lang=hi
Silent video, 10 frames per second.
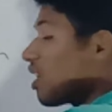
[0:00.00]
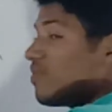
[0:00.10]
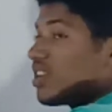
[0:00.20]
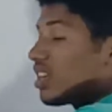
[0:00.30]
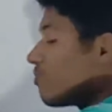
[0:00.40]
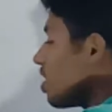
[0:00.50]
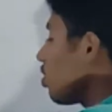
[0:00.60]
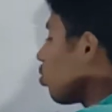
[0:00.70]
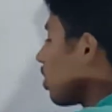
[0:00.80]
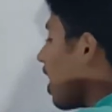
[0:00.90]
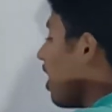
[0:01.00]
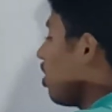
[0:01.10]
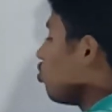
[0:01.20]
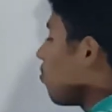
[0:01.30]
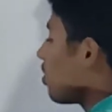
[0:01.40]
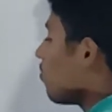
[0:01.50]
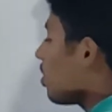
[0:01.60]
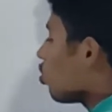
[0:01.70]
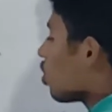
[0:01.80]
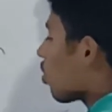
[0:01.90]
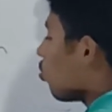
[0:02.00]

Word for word: का विशालतम क्षेत्र होता है जो पृथ्वी को चारों